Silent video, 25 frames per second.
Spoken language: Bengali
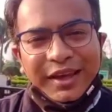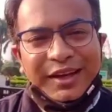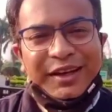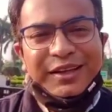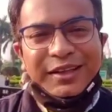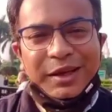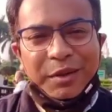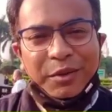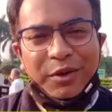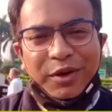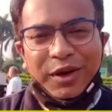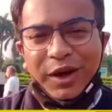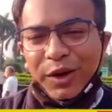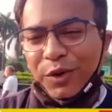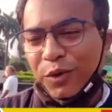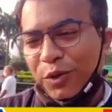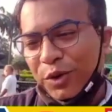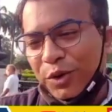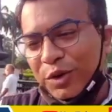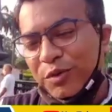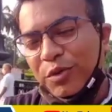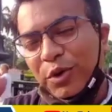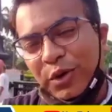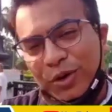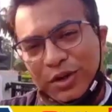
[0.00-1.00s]
হেরে যাব কারণ
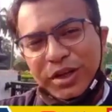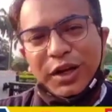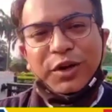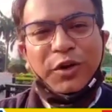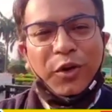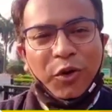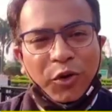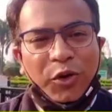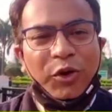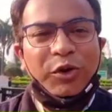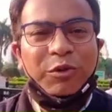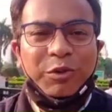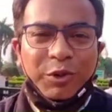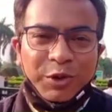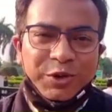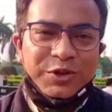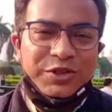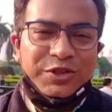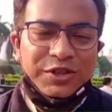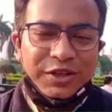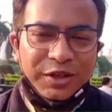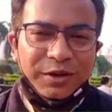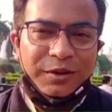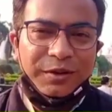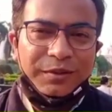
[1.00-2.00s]
ওই ভোটটা নকল ভোট
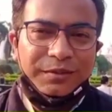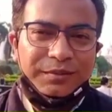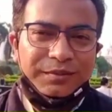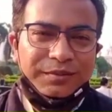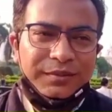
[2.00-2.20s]
ছিল